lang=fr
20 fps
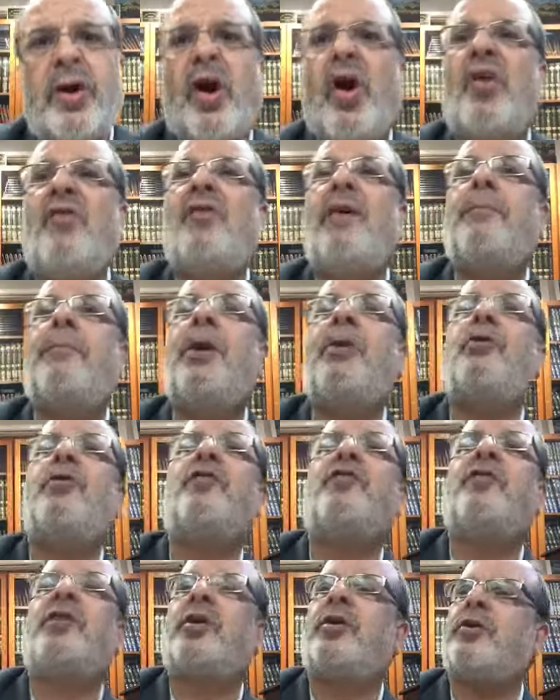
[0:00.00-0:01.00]
on va pas le
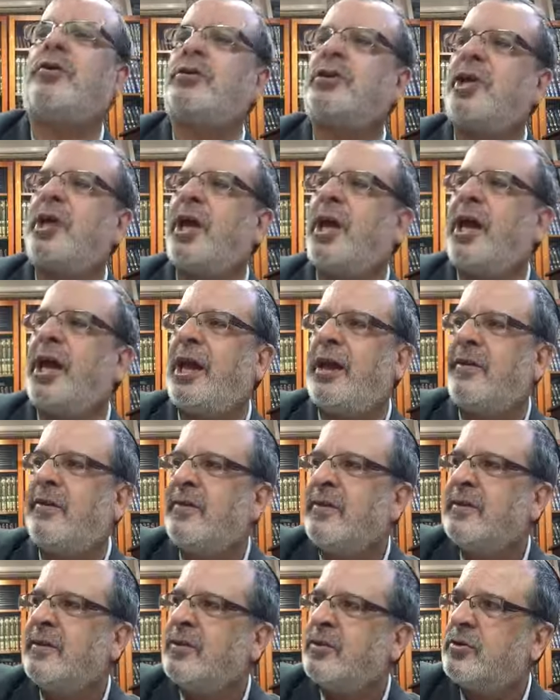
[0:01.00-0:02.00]
faire entrer
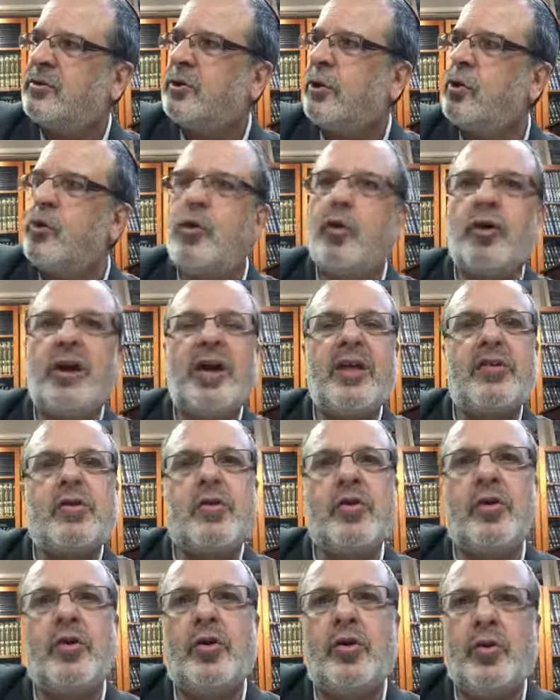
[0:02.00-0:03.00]
dans le
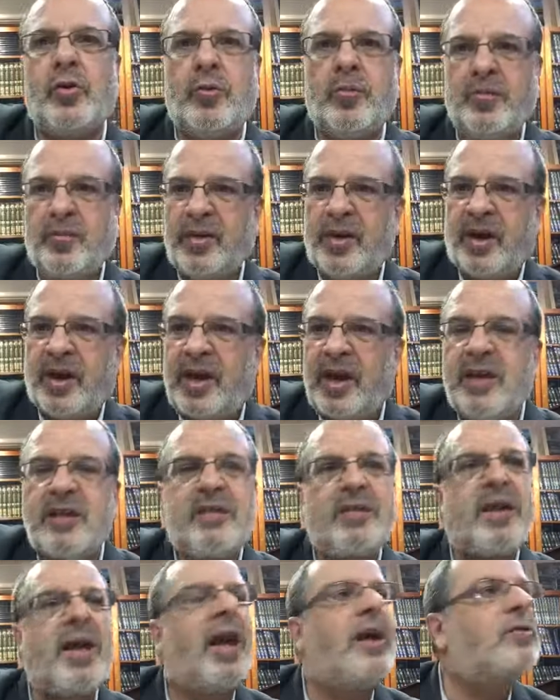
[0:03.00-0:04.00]
réseau
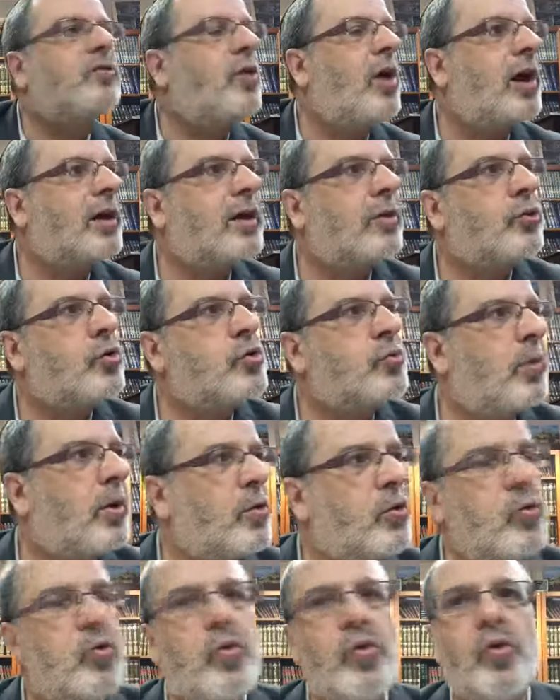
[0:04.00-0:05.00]
restreint de Hakadosh
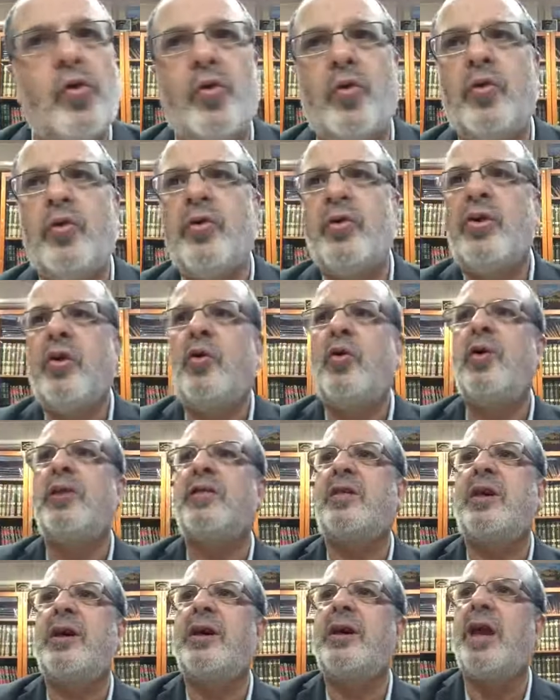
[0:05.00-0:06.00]
Baruch où
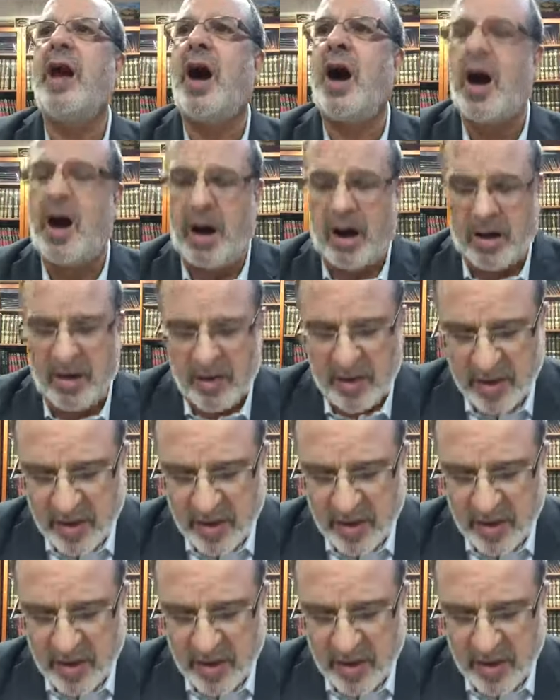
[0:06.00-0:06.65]
est-ce qu'il y a